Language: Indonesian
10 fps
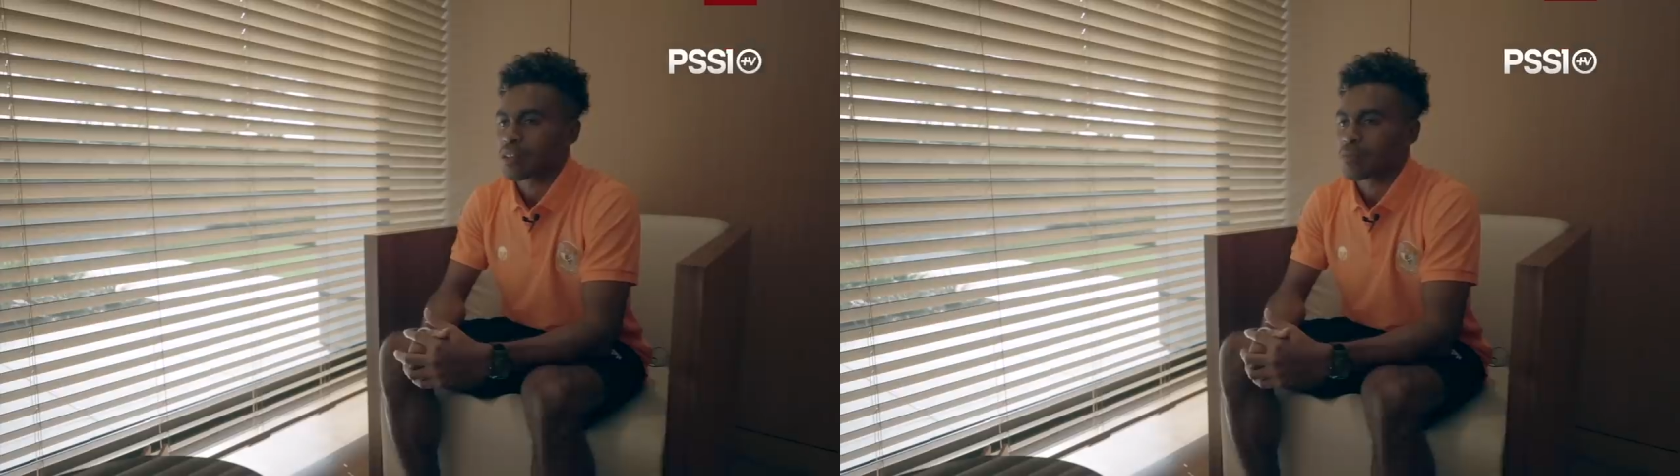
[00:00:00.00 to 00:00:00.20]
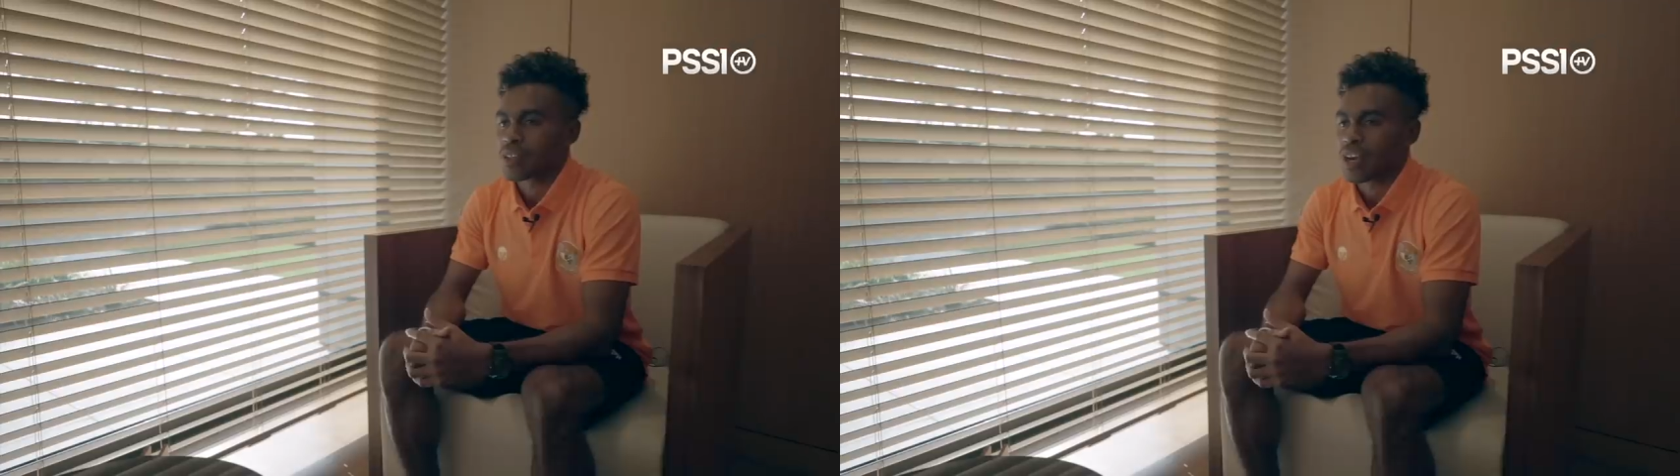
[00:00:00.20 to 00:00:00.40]

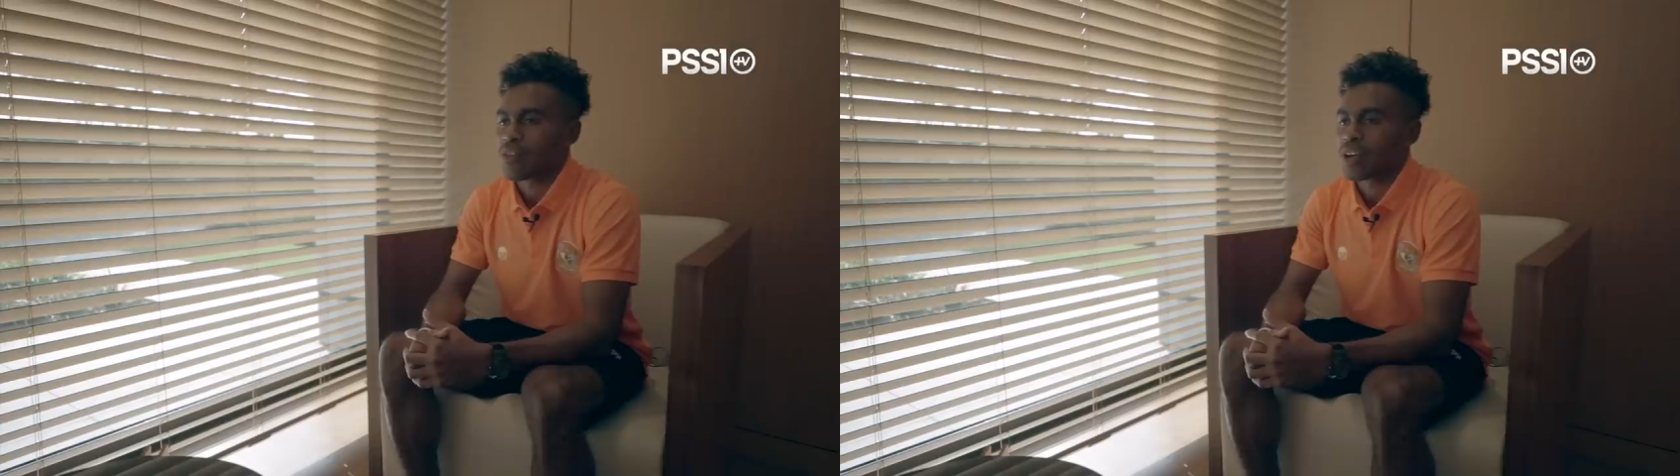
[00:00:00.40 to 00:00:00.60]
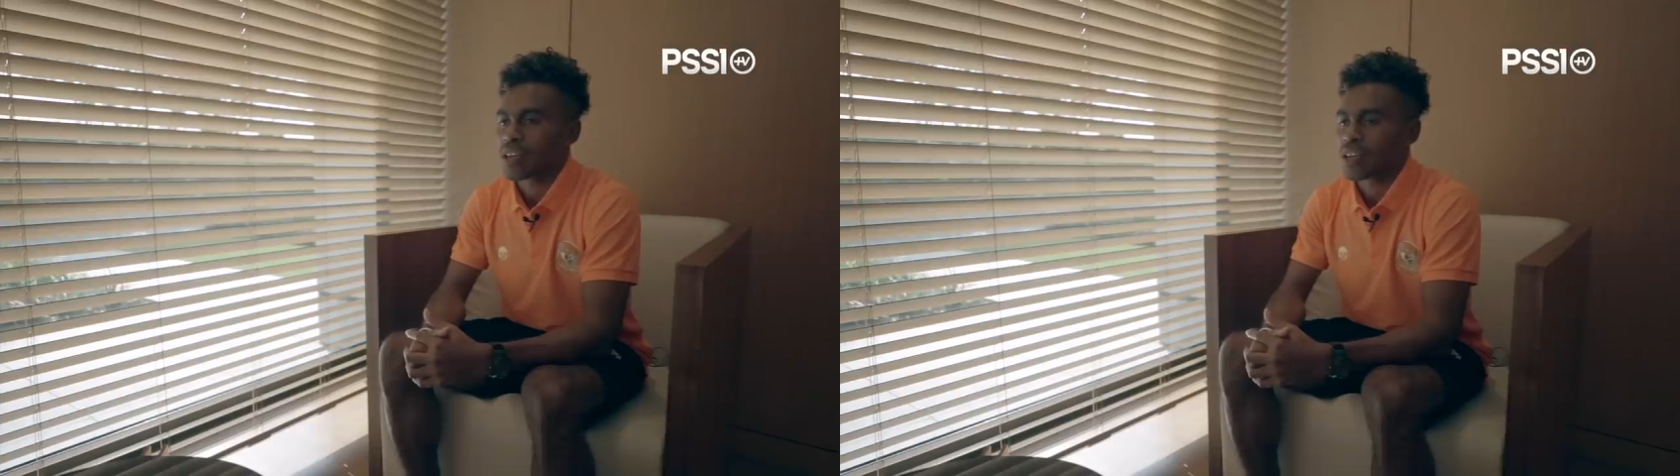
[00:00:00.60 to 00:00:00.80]
lebih jauh
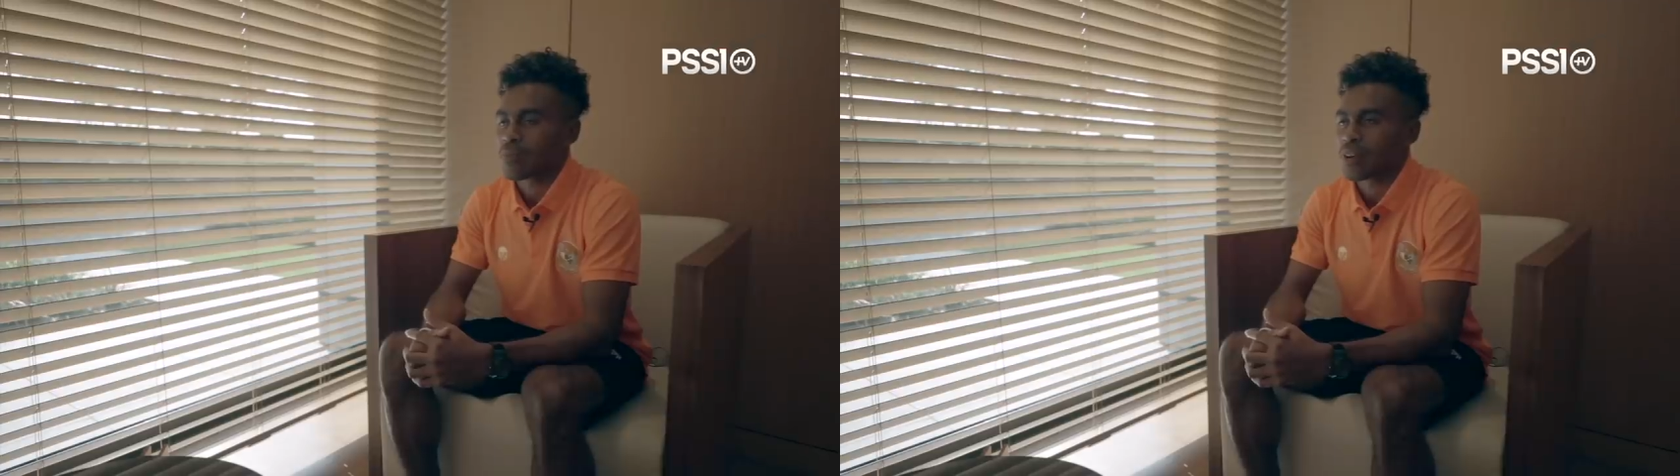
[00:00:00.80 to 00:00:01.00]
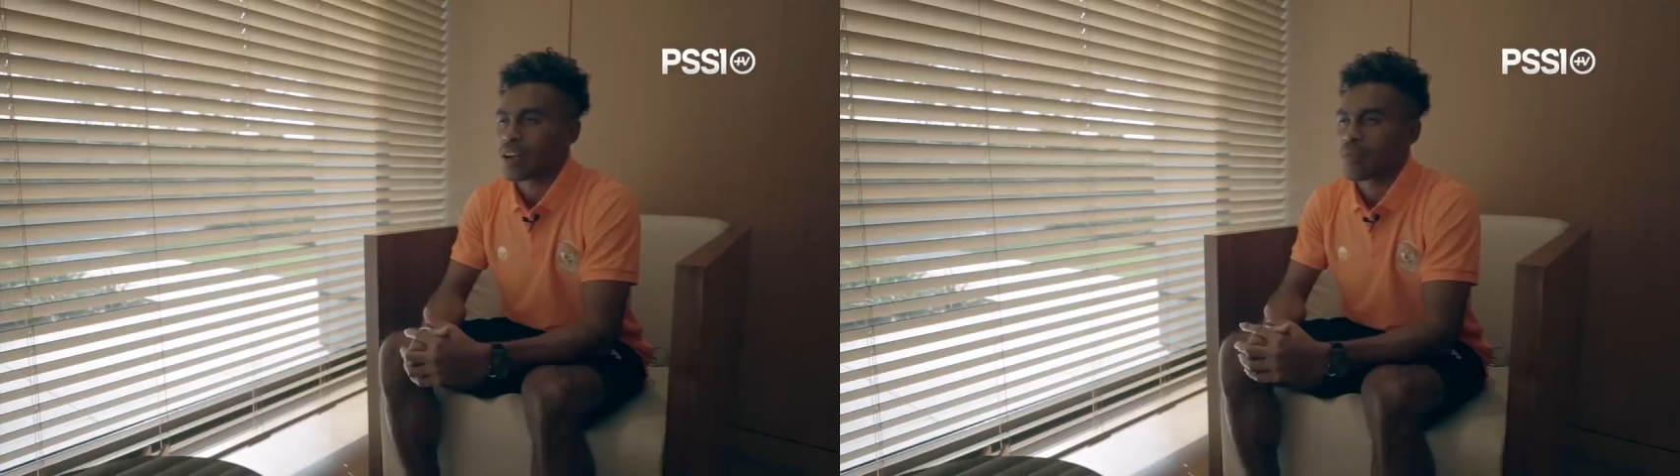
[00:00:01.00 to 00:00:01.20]
lagi ke
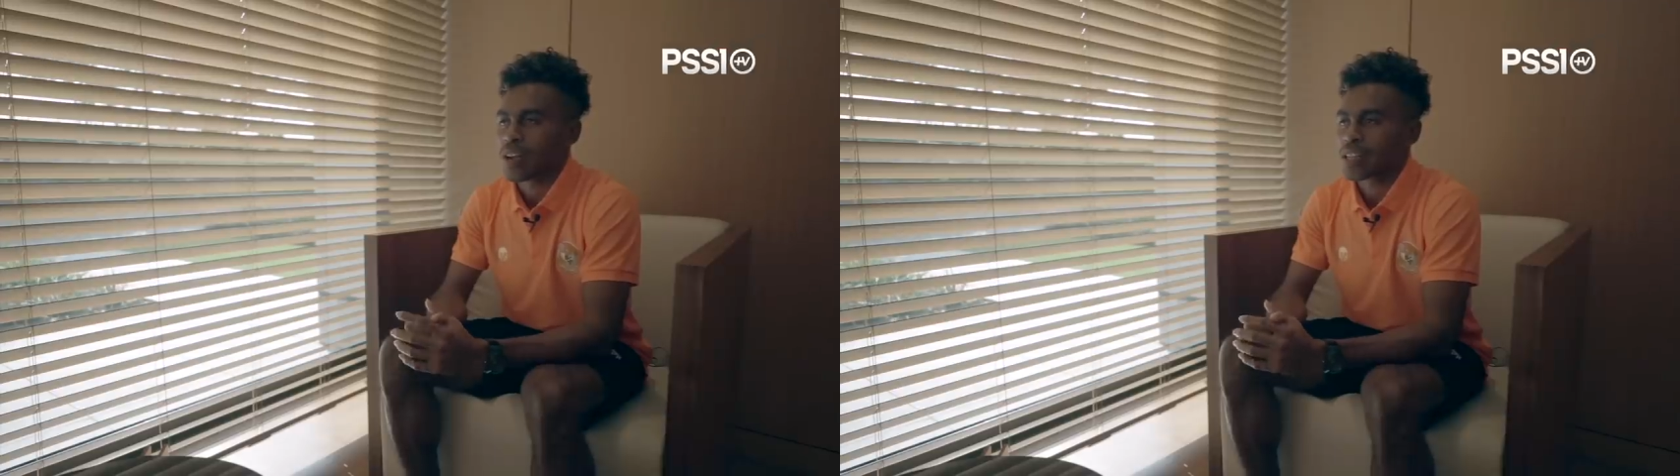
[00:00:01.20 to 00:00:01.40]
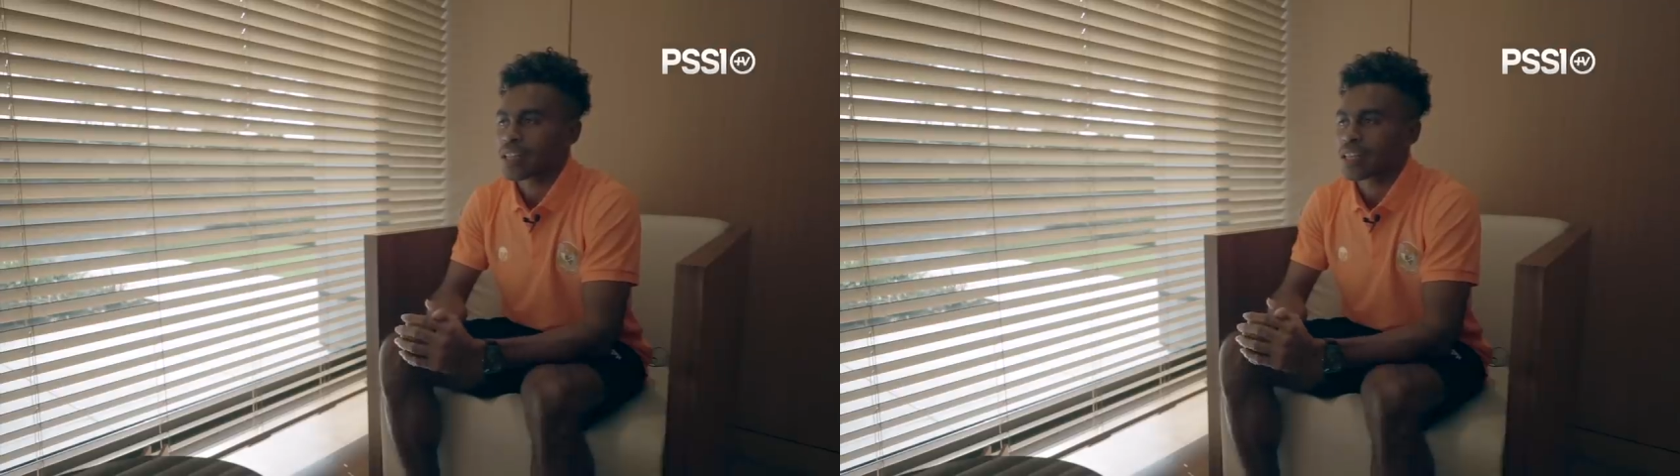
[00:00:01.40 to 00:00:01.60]
depan dalam
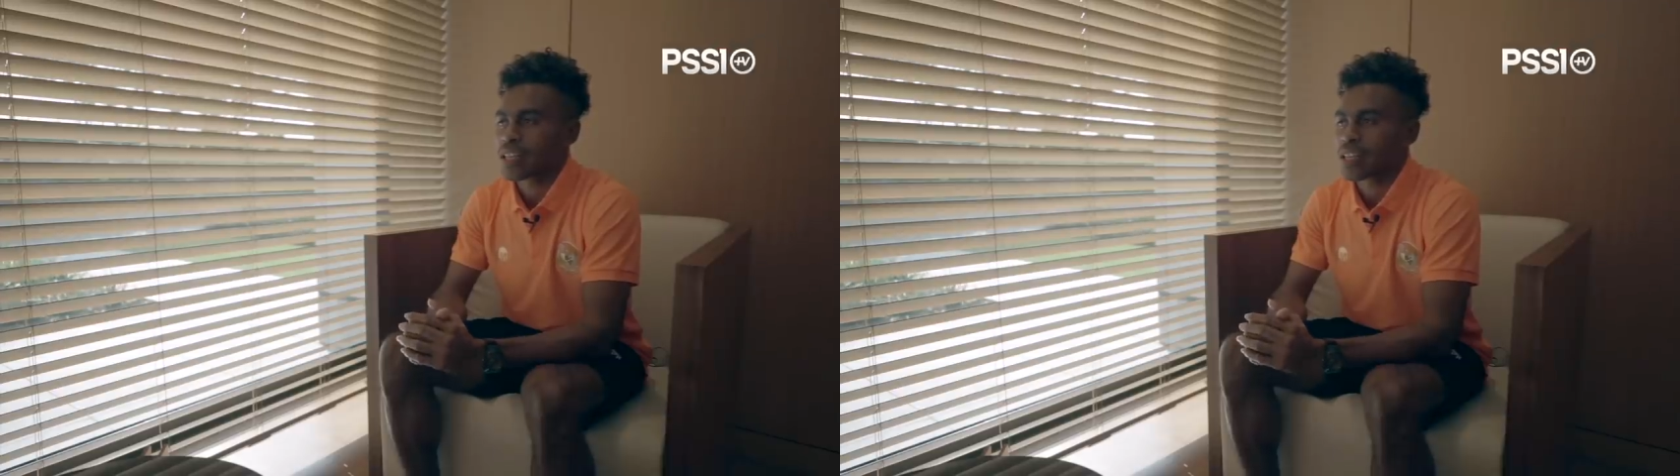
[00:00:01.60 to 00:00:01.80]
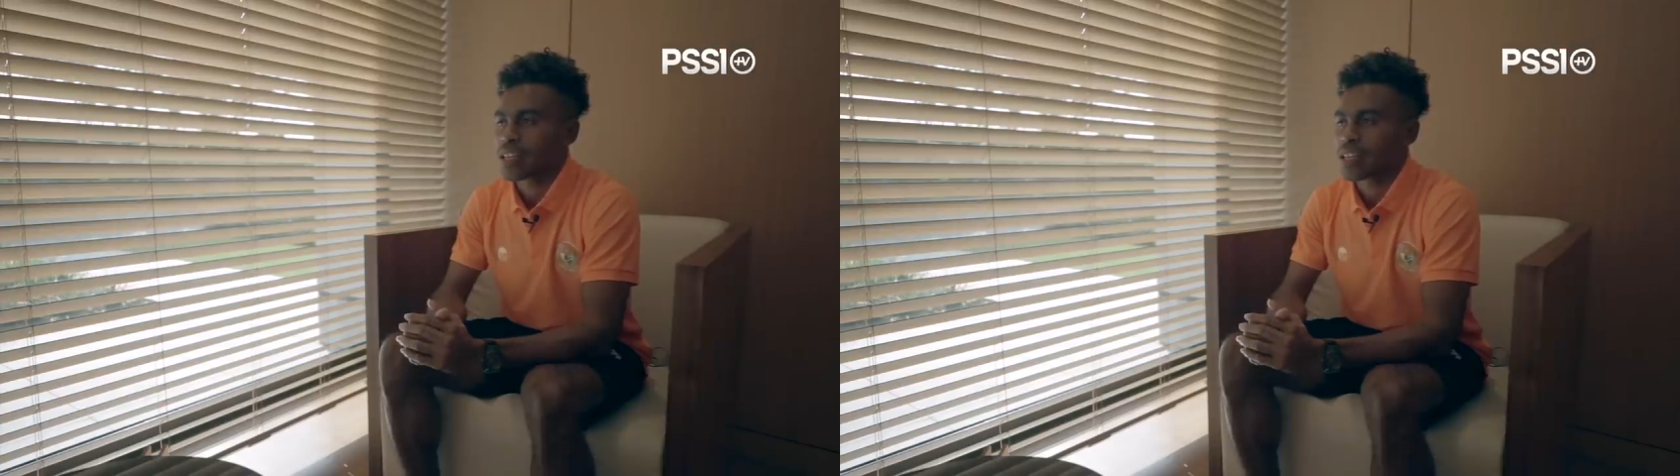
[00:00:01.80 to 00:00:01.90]
arti